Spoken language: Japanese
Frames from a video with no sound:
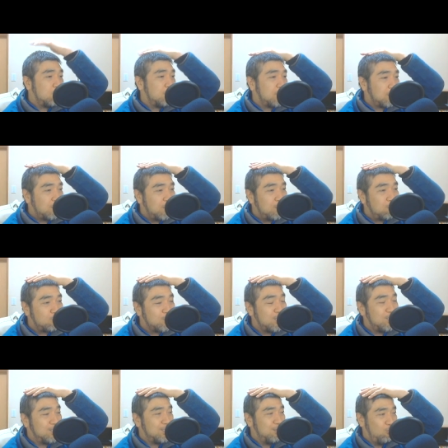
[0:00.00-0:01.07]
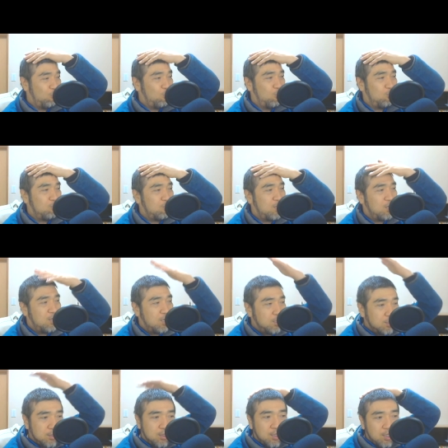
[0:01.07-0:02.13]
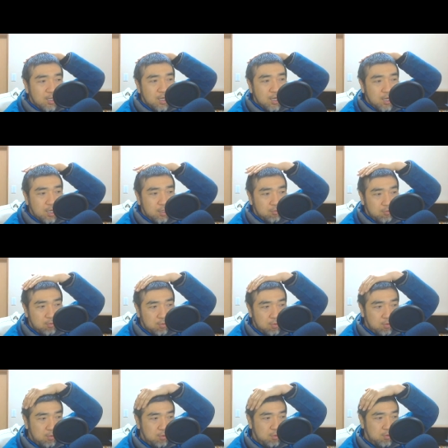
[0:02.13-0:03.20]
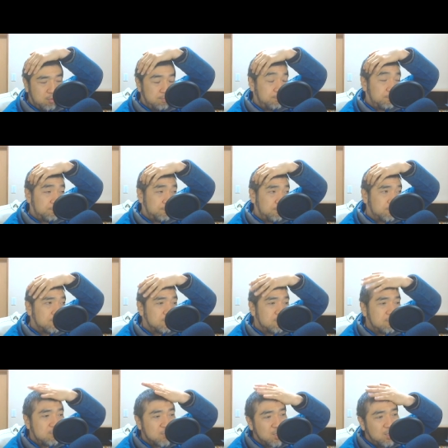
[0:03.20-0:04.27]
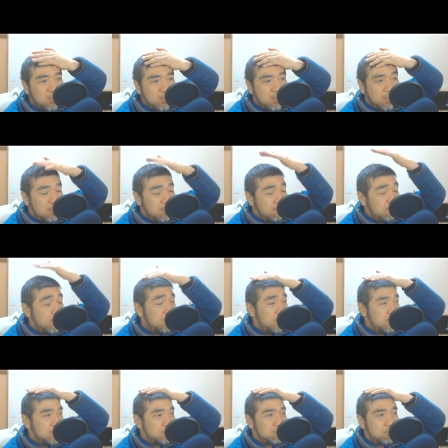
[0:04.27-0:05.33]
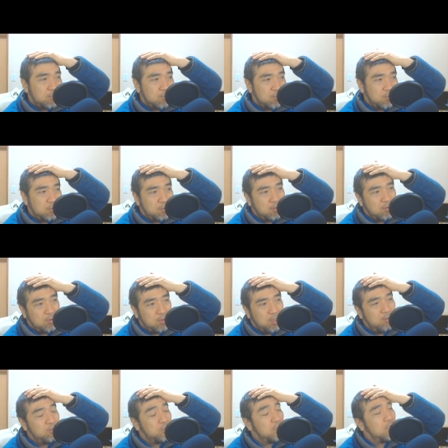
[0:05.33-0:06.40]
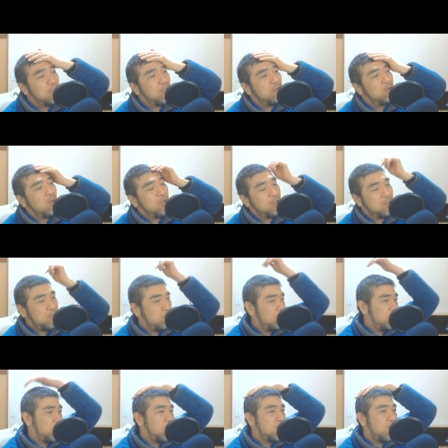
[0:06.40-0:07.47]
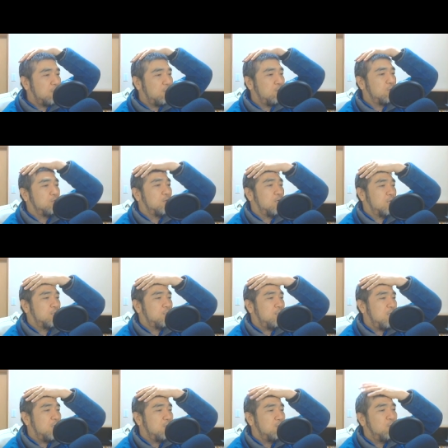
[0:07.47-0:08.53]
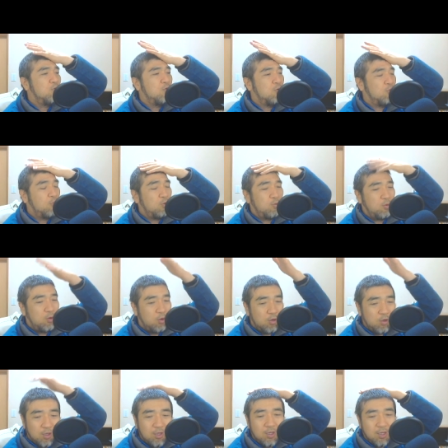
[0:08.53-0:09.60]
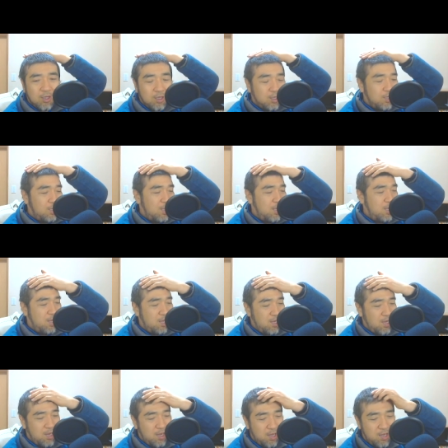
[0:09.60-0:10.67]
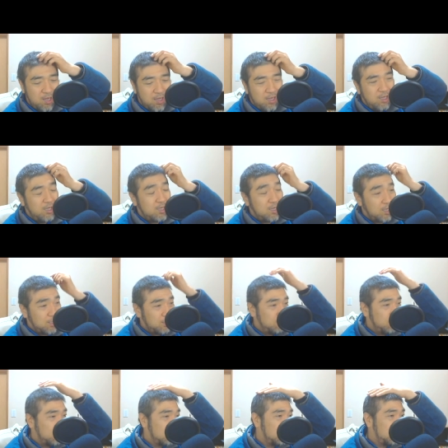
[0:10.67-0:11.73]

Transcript: ためんどくさいんですけど、まあ、あのー、まあね、この、えのしチャンネルの話と前回のえのしの話でもうほぼほぼえー、1ヶ月分のコンテン